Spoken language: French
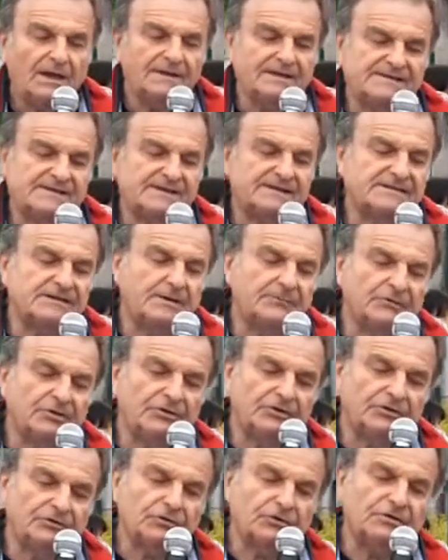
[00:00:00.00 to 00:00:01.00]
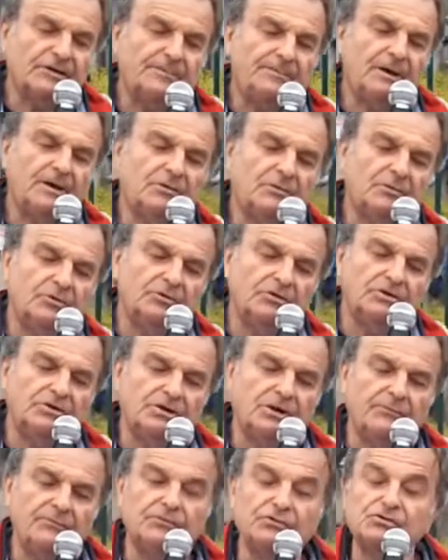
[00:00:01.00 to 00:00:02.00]
Des exemples dans notre département de
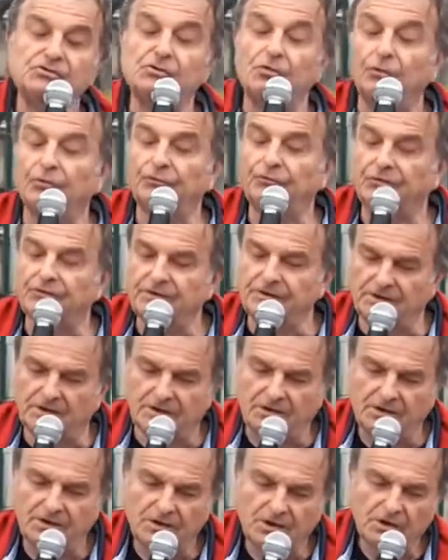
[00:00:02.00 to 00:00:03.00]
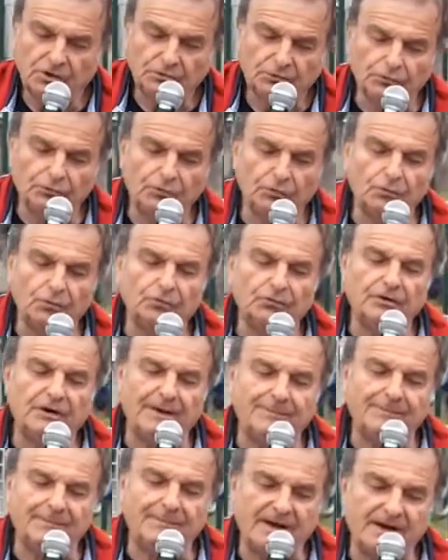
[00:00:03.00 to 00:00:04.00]
Lyon vous seront donnés tout au long de
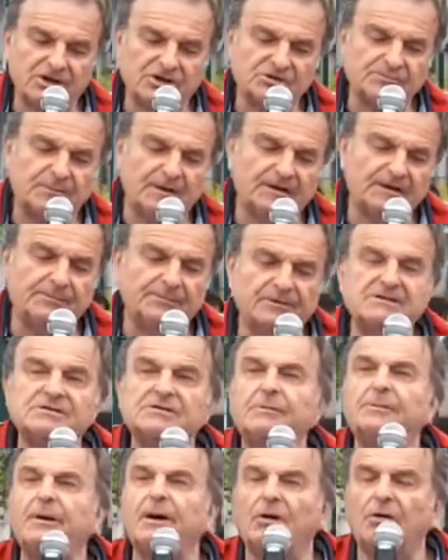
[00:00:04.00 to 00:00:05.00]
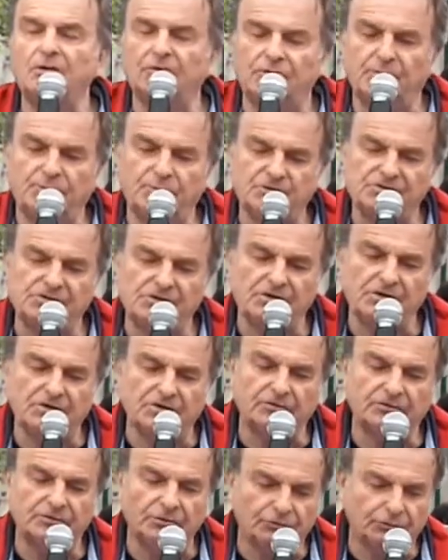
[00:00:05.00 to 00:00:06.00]
la marche par des prises de parole de
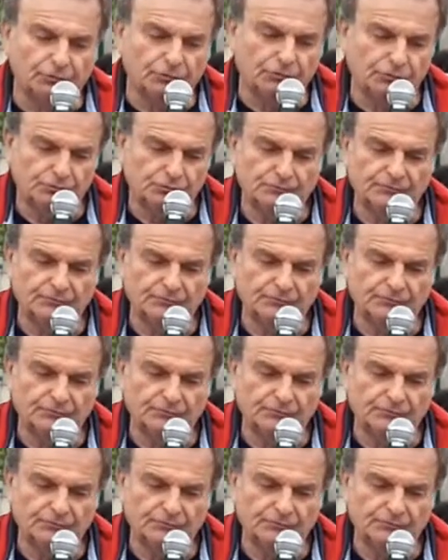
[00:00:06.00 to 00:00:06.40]
plusieurs d'entre nous.